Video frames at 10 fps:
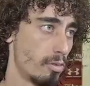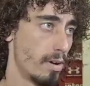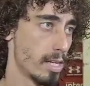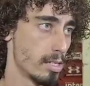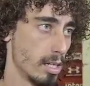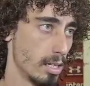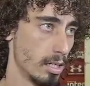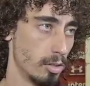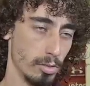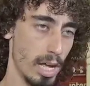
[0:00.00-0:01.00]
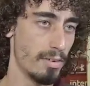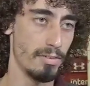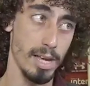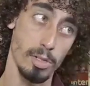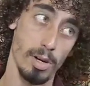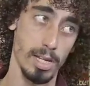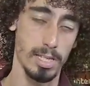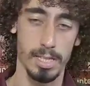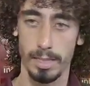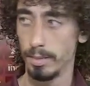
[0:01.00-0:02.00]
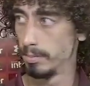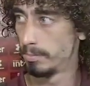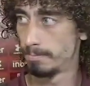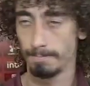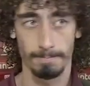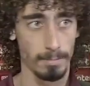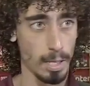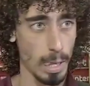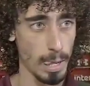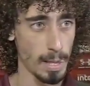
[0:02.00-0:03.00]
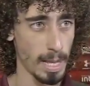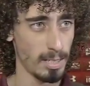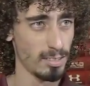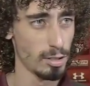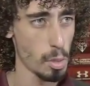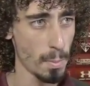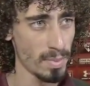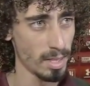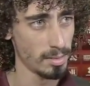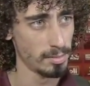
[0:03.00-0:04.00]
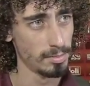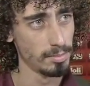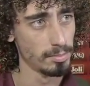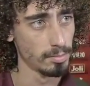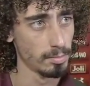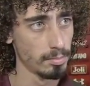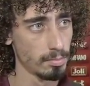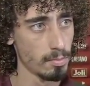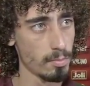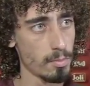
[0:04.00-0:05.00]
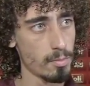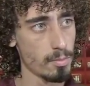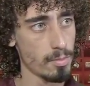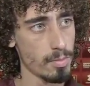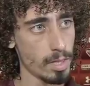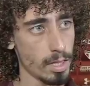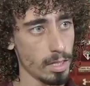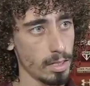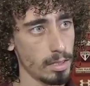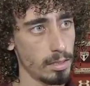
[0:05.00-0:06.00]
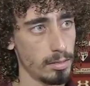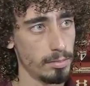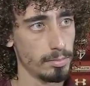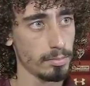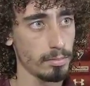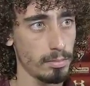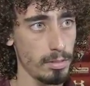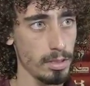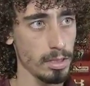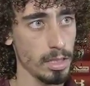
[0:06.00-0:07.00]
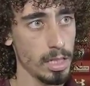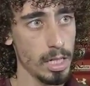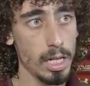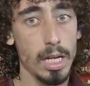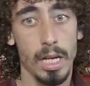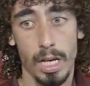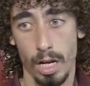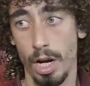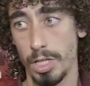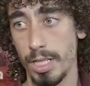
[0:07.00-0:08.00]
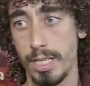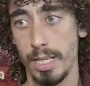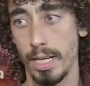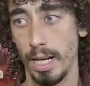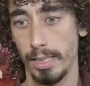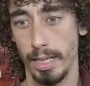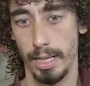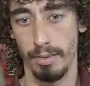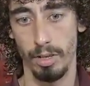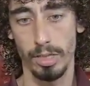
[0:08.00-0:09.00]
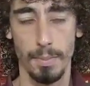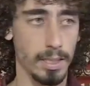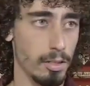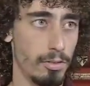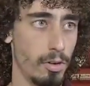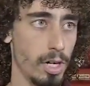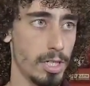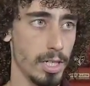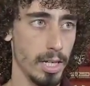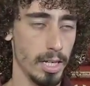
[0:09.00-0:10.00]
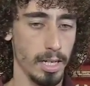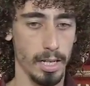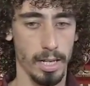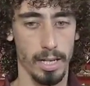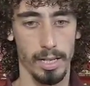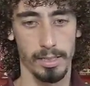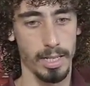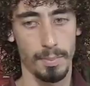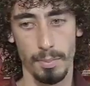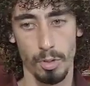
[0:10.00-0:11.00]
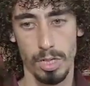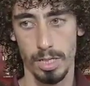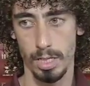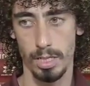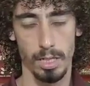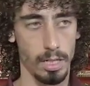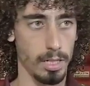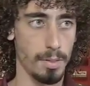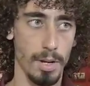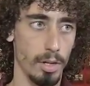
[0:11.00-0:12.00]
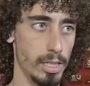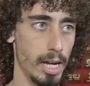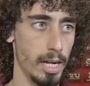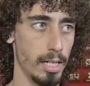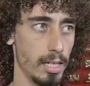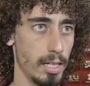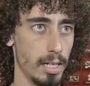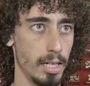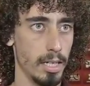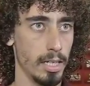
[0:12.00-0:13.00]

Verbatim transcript: fácil, né? Não estava fácil antes. foi sua melhor partida do São Paulo agora nessa sua nova fase na carreira? Acho que sim, cara. É, venho trabalhando forte, né? É, sempre em busca de, de, de melhorar. É,